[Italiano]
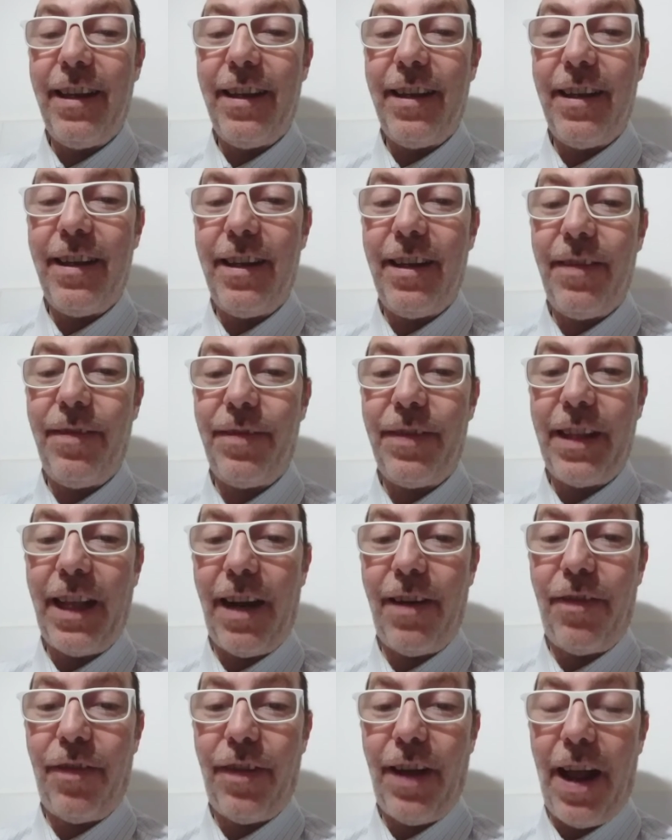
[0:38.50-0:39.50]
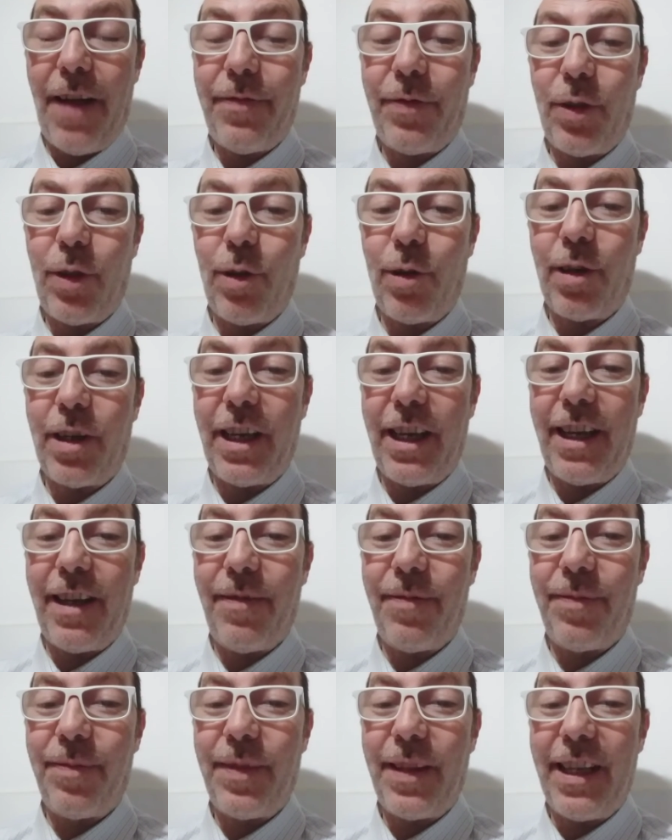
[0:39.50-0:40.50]
eh, del fatto
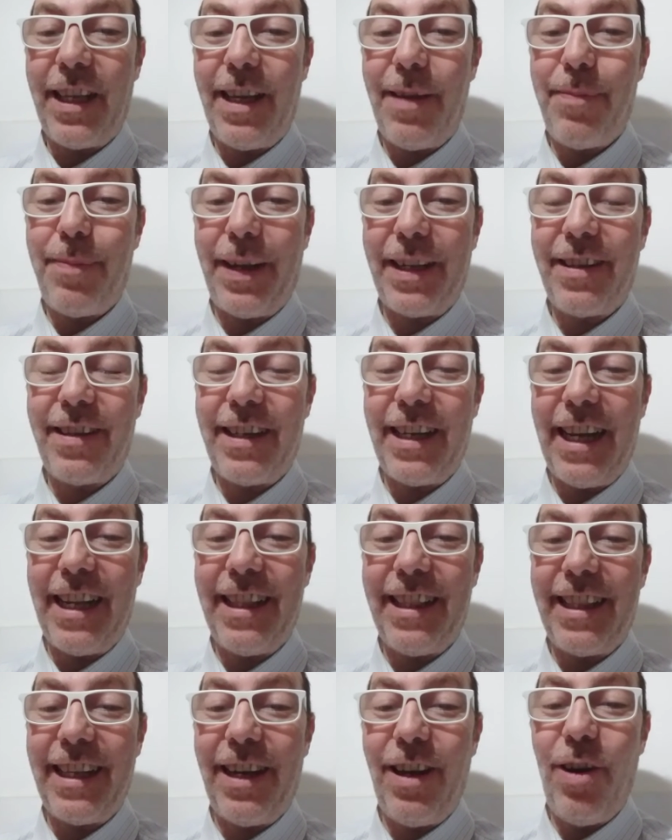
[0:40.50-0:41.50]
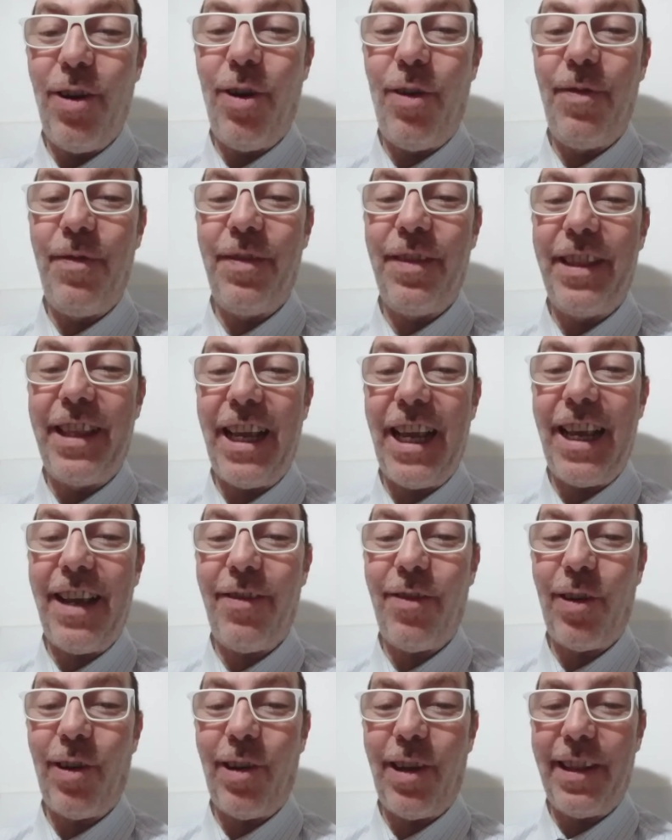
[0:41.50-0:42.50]
che i pazienti non
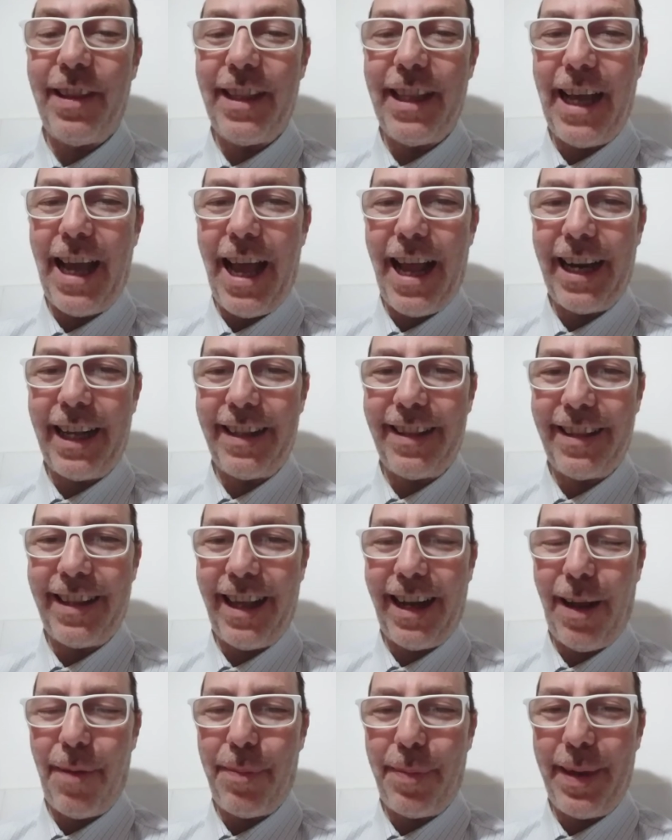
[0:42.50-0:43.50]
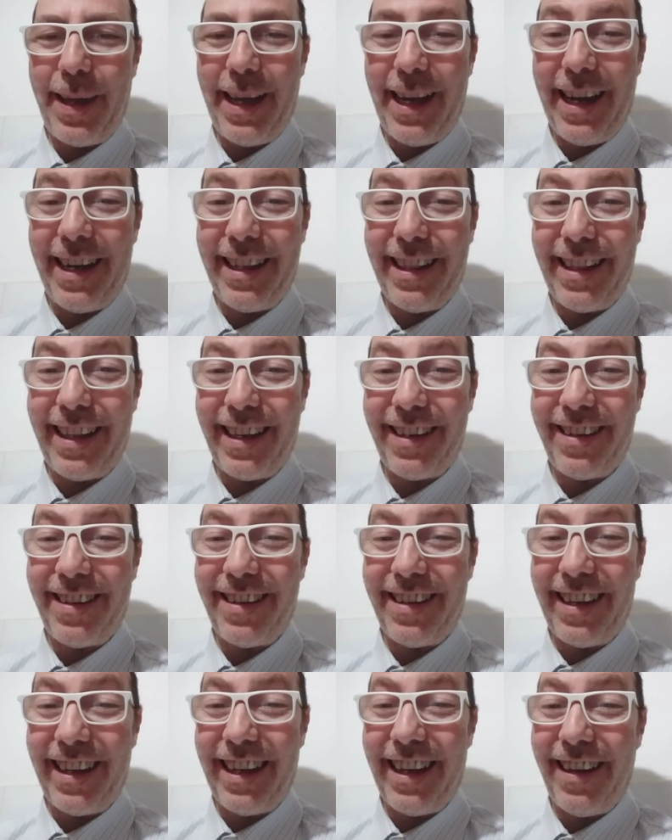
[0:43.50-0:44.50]
devono andare in terapia
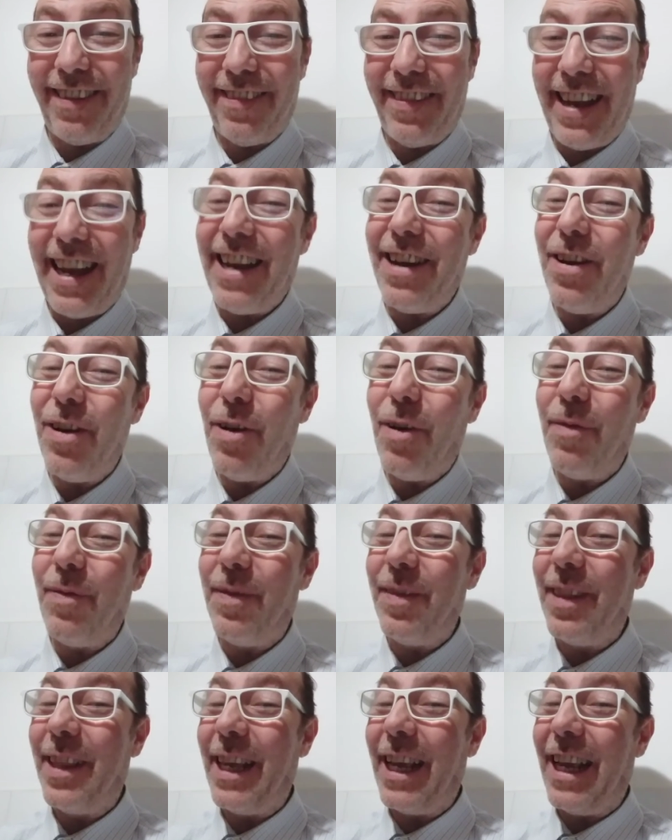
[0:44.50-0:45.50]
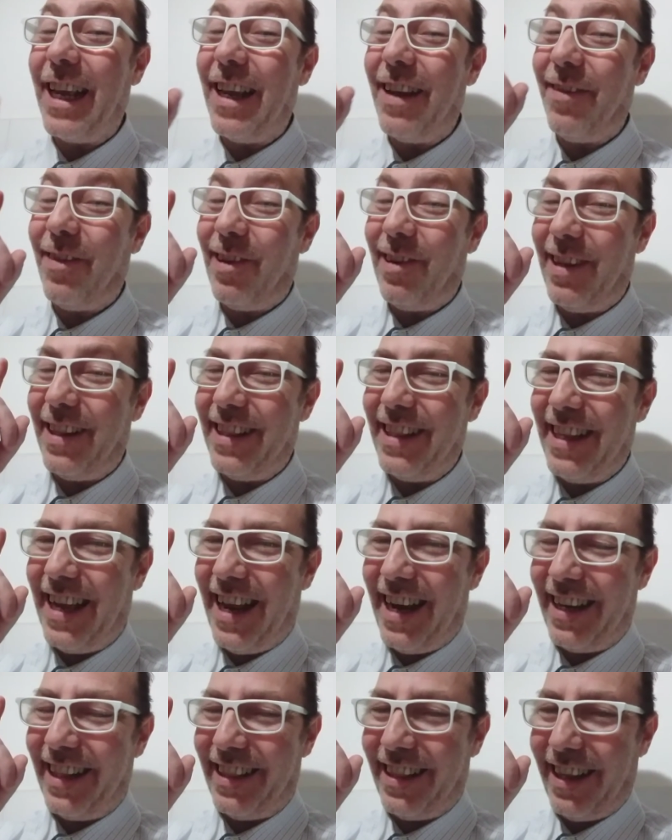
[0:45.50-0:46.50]
intensiva, non devono
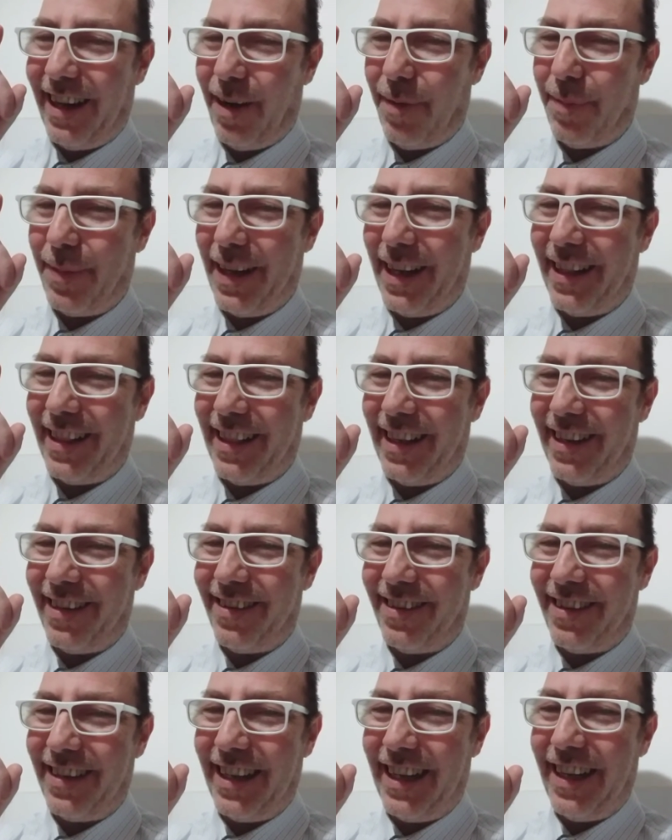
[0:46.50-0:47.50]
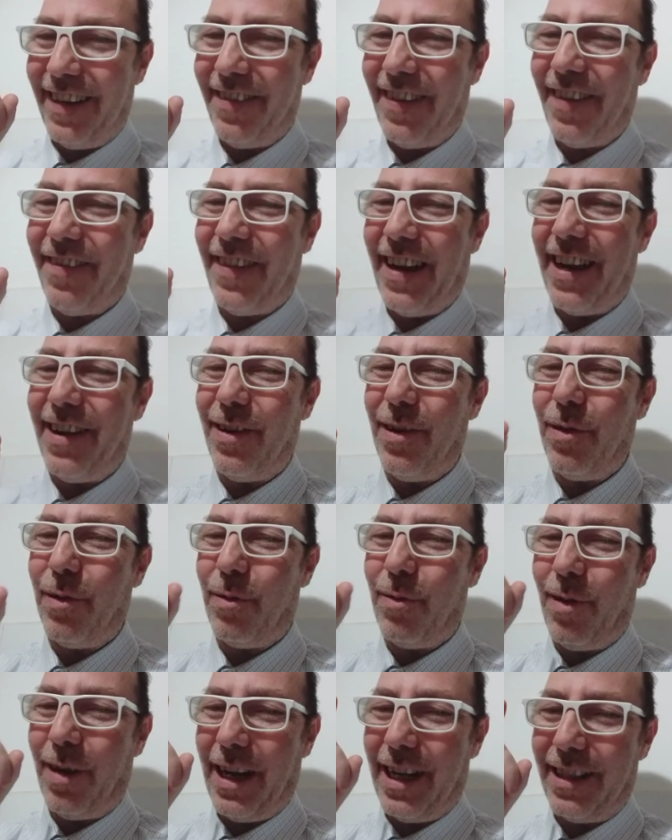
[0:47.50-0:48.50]
andare in terapia intensiva, vanno
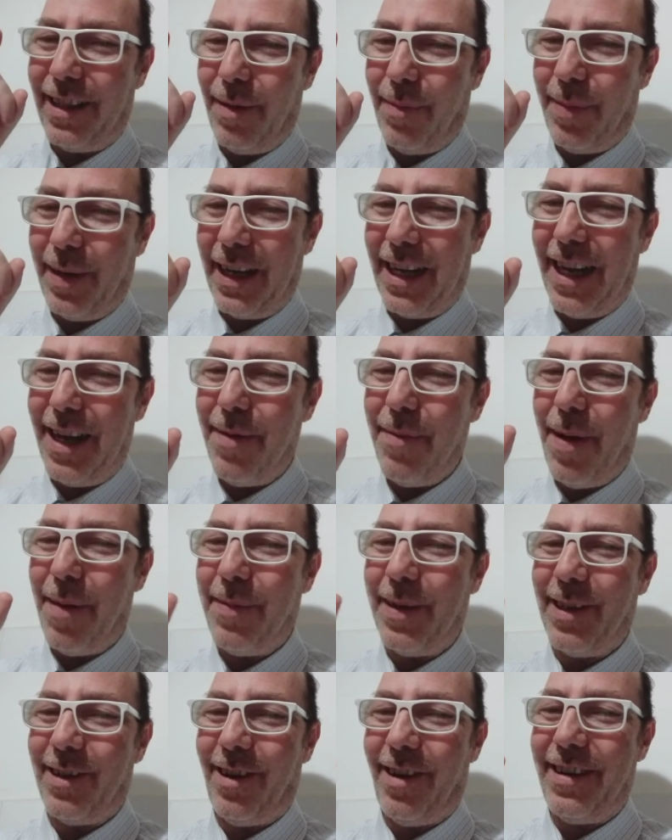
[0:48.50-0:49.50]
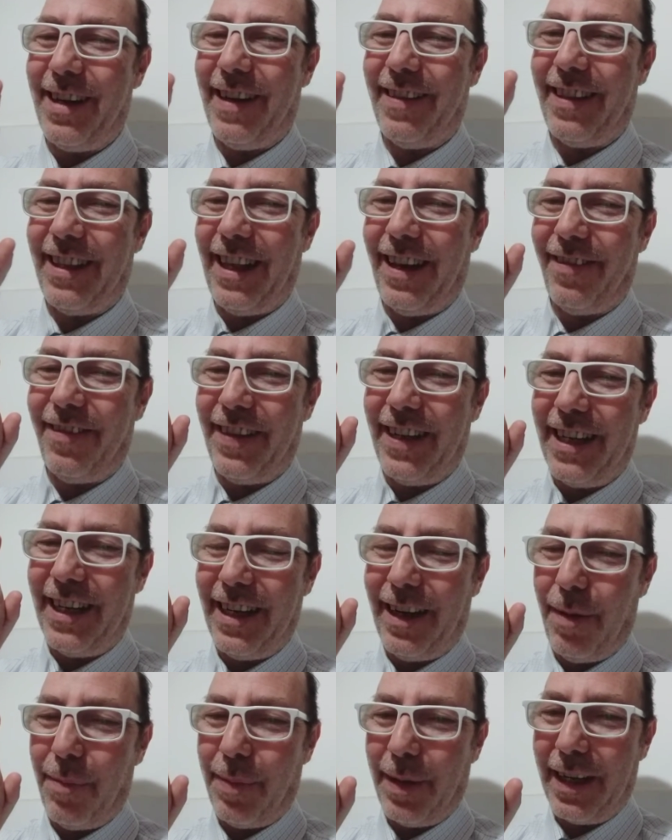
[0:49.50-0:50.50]
curati prima, bisogna
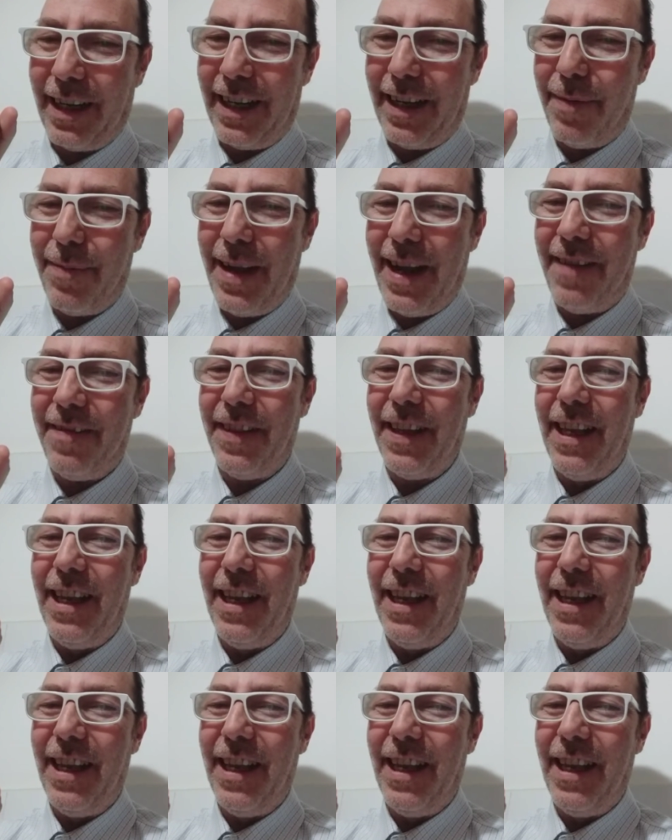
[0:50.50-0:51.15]
intervenire prima,